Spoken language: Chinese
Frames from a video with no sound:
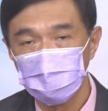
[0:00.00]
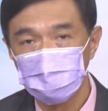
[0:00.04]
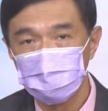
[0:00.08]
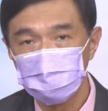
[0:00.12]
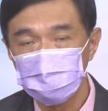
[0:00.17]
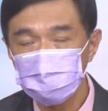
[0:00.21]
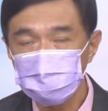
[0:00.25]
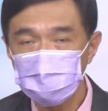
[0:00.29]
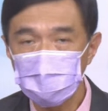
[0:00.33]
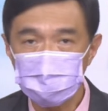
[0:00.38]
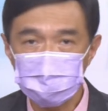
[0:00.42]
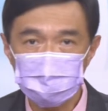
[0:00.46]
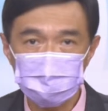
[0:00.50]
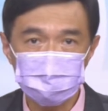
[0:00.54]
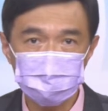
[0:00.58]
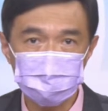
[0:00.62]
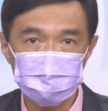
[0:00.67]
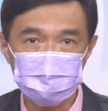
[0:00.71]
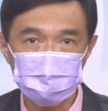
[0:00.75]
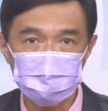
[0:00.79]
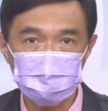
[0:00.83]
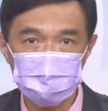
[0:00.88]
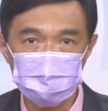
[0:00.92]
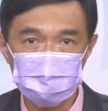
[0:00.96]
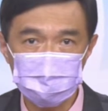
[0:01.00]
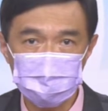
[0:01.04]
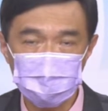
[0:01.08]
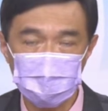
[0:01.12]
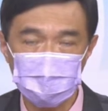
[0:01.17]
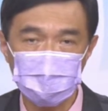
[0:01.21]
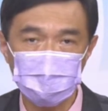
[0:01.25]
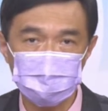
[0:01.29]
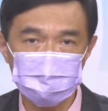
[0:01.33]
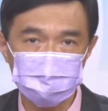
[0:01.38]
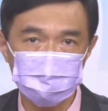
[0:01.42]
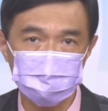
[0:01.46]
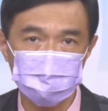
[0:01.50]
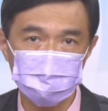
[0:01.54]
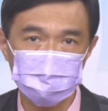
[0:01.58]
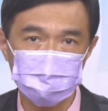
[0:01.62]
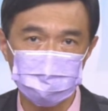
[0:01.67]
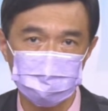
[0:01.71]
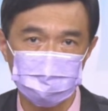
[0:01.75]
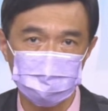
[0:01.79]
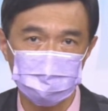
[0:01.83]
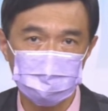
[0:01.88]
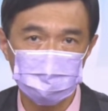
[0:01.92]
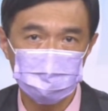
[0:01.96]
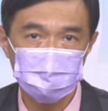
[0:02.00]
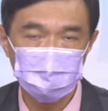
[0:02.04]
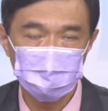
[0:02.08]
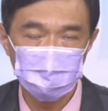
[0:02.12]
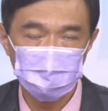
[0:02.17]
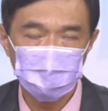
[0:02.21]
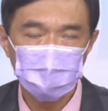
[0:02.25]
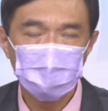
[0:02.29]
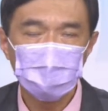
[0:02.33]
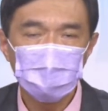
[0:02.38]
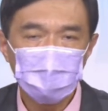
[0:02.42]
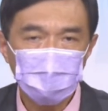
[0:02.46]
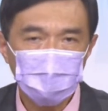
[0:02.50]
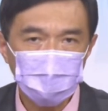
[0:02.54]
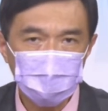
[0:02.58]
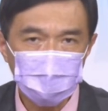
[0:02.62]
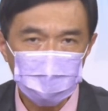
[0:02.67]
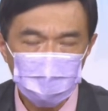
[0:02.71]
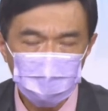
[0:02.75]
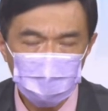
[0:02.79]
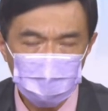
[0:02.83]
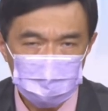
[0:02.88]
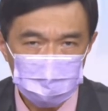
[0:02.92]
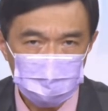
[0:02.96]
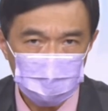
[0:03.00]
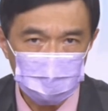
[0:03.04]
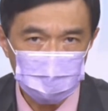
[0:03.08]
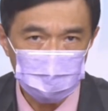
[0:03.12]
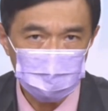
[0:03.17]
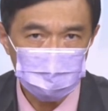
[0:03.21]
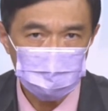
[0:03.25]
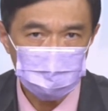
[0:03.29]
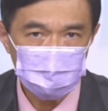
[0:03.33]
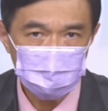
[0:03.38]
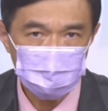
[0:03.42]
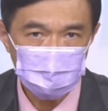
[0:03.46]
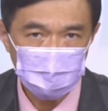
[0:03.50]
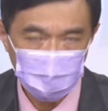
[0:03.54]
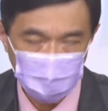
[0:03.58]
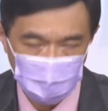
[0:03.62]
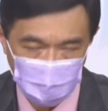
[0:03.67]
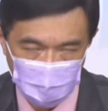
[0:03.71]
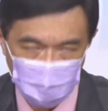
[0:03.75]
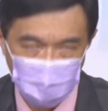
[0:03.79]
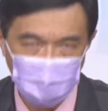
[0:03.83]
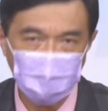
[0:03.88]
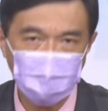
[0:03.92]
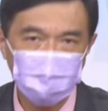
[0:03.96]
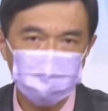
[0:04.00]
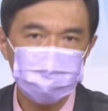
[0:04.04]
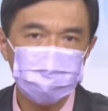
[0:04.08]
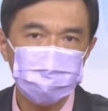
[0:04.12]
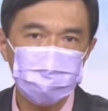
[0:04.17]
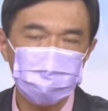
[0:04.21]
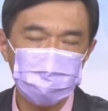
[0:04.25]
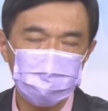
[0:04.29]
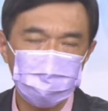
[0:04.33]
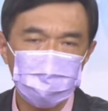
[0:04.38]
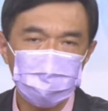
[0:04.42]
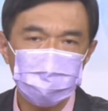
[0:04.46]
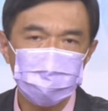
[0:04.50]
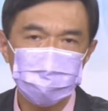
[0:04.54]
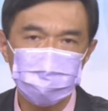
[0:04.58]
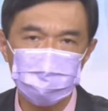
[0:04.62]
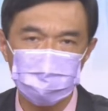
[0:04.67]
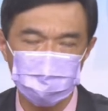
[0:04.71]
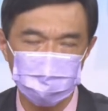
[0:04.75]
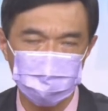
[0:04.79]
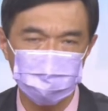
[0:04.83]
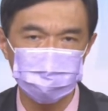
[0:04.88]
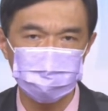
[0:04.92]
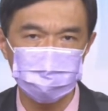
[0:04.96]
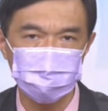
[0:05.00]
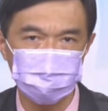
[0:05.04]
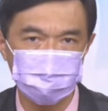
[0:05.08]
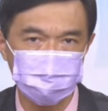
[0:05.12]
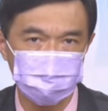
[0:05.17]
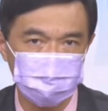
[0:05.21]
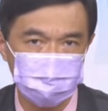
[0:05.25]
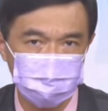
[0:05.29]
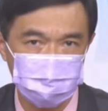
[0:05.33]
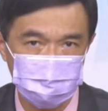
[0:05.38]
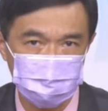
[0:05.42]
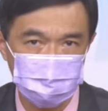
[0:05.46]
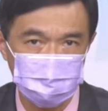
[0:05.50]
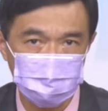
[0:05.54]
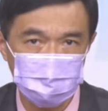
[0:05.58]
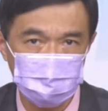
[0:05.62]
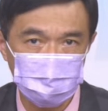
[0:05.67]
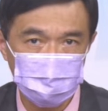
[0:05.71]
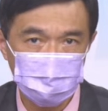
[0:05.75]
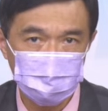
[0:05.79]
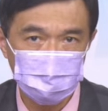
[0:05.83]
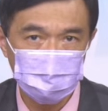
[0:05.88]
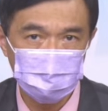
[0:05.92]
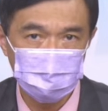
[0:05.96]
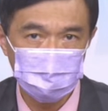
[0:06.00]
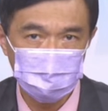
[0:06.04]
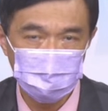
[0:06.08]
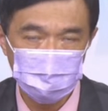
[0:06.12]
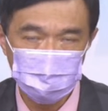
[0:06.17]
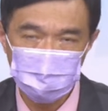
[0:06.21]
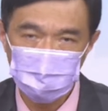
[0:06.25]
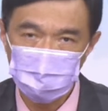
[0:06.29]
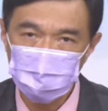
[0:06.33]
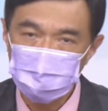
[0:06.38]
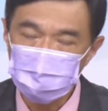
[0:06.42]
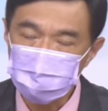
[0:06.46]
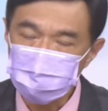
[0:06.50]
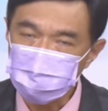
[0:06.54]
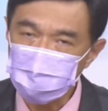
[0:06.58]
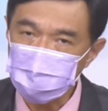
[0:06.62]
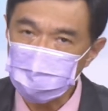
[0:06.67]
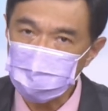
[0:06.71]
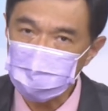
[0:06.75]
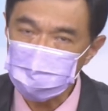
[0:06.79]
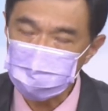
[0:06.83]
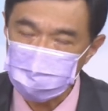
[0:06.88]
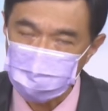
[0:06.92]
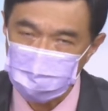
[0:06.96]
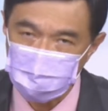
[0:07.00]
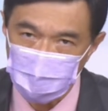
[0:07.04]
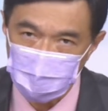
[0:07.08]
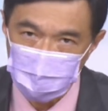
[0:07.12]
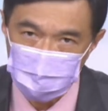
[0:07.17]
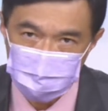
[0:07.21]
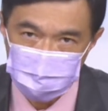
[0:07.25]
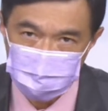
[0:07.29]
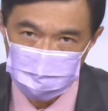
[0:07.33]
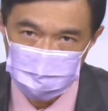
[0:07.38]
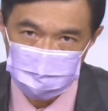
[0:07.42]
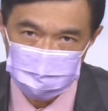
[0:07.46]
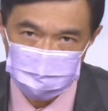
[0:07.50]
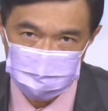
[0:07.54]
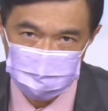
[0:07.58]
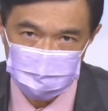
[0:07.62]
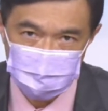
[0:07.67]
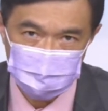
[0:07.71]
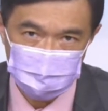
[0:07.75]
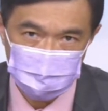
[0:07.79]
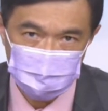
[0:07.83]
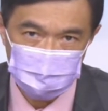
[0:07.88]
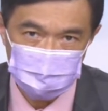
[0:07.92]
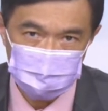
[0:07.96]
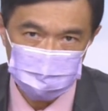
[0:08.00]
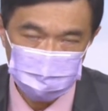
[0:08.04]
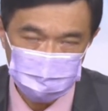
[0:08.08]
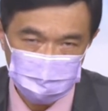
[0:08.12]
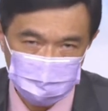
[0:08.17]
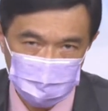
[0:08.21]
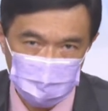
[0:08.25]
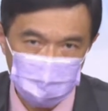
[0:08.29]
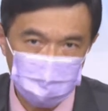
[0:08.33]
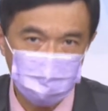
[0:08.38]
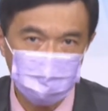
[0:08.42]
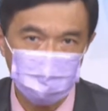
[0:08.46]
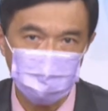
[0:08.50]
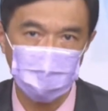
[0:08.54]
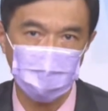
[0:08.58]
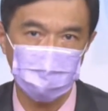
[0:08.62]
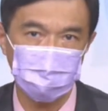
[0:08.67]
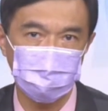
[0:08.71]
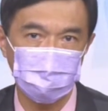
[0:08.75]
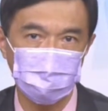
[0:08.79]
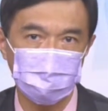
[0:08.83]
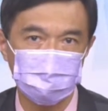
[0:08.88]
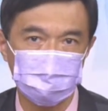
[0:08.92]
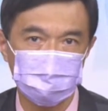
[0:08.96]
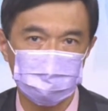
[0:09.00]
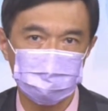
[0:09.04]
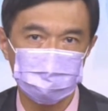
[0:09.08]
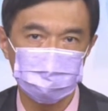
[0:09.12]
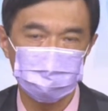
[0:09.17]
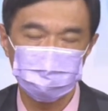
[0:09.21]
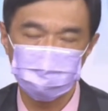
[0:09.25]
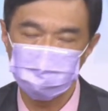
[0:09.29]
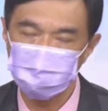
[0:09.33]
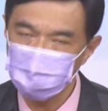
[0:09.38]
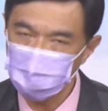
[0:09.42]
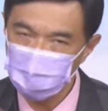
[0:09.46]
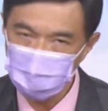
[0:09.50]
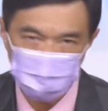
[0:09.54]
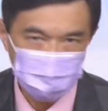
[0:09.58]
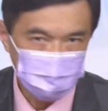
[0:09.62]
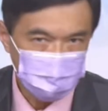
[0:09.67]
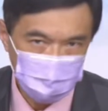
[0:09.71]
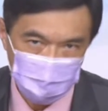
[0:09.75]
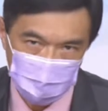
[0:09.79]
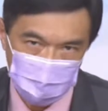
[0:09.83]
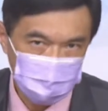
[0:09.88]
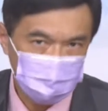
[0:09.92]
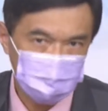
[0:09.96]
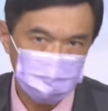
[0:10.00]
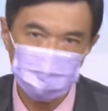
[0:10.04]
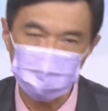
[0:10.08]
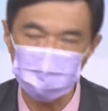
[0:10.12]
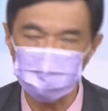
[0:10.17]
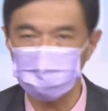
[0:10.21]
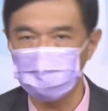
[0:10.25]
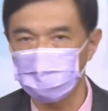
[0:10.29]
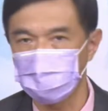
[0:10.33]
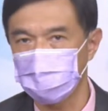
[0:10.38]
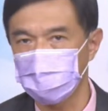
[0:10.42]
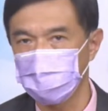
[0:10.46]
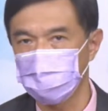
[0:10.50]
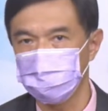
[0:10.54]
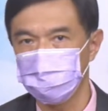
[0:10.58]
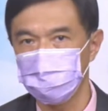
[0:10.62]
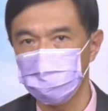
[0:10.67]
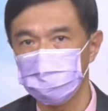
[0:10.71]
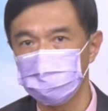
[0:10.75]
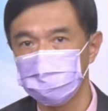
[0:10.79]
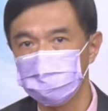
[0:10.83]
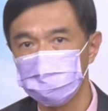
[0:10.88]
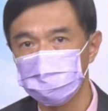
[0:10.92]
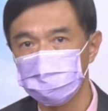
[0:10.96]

所以在这种情况之下，告诉你什么？回过头还是印证了一件事情：整个熊市结构有没有改变？没有任何的改变。